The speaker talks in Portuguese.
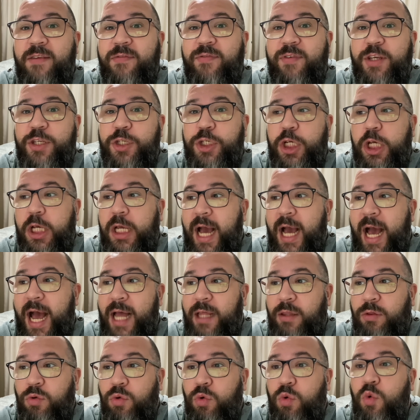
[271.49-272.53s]

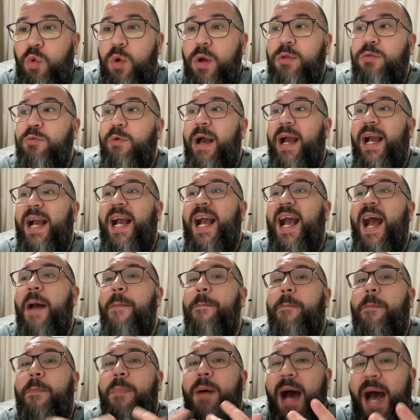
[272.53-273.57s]
investigado quando
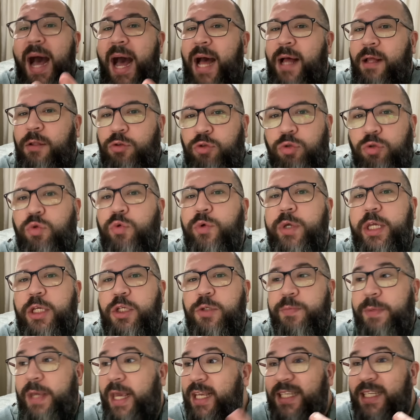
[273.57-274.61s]
acabar tudo
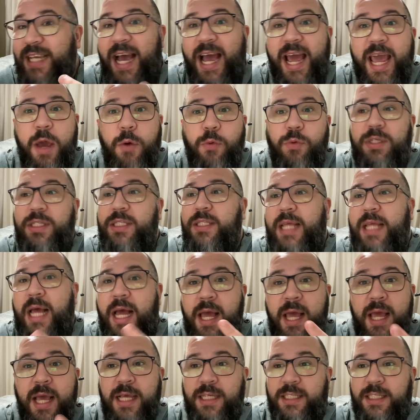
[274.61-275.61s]
isso, porque Israel está.